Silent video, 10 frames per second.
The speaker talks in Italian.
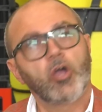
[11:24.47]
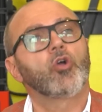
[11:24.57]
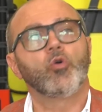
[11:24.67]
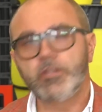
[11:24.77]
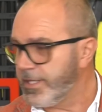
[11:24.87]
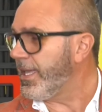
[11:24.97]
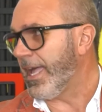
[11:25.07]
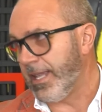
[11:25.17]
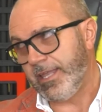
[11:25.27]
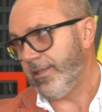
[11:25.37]
col
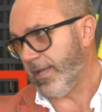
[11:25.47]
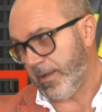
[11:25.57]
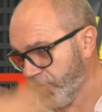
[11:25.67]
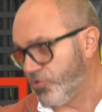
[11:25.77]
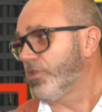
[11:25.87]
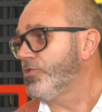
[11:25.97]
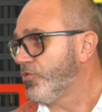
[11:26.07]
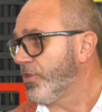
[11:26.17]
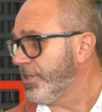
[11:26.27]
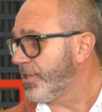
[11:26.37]
TL a maggior
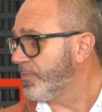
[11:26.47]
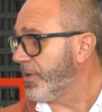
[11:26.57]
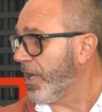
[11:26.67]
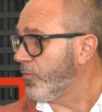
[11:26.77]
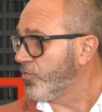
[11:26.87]
ragione esasperiamo